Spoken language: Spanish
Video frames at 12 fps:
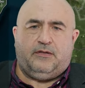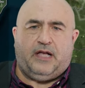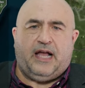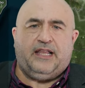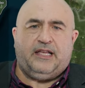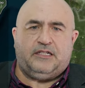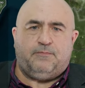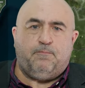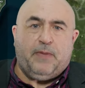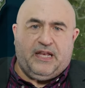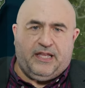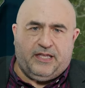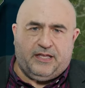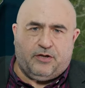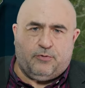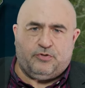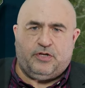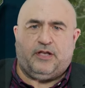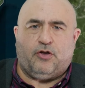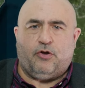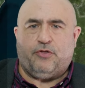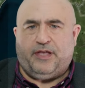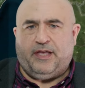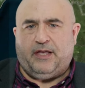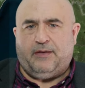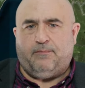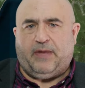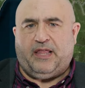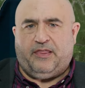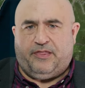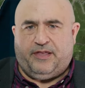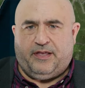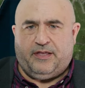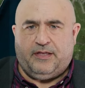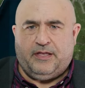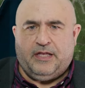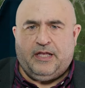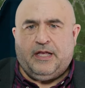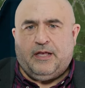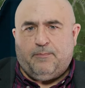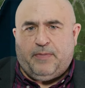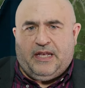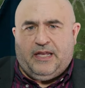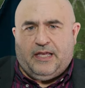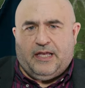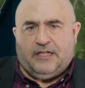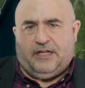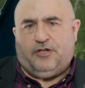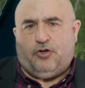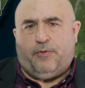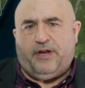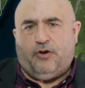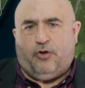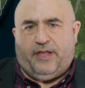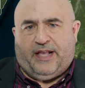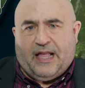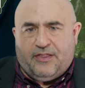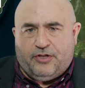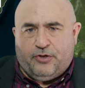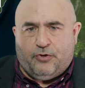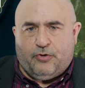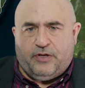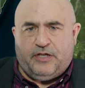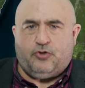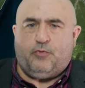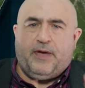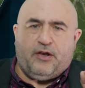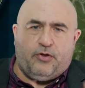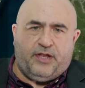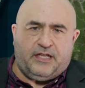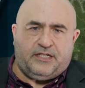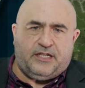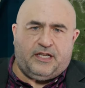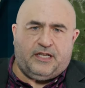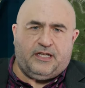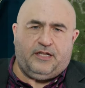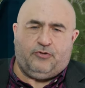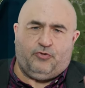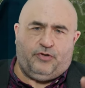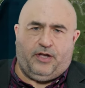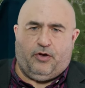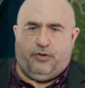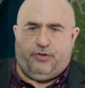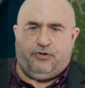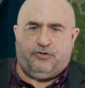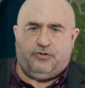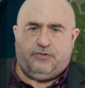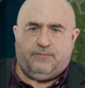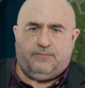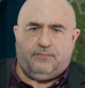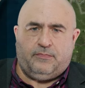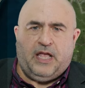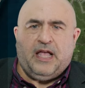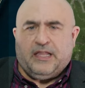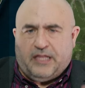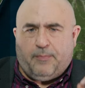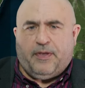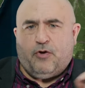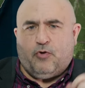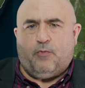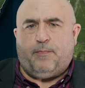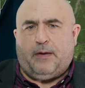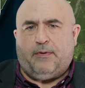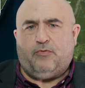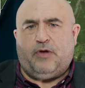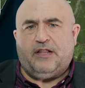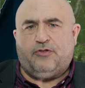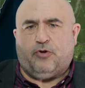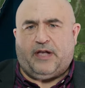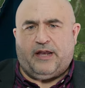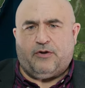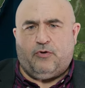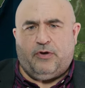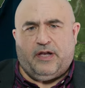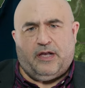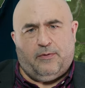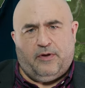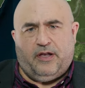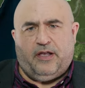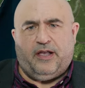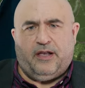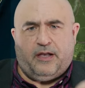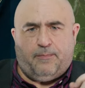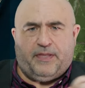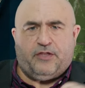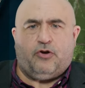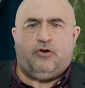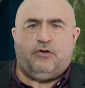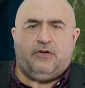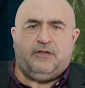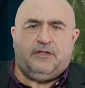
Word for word: alias Billy, como se le conocía en Valencia. Billy es el sobrino de Cándido y su mano derecha en sus negocios. También ocupaba un alto cargo en, Gpetrol,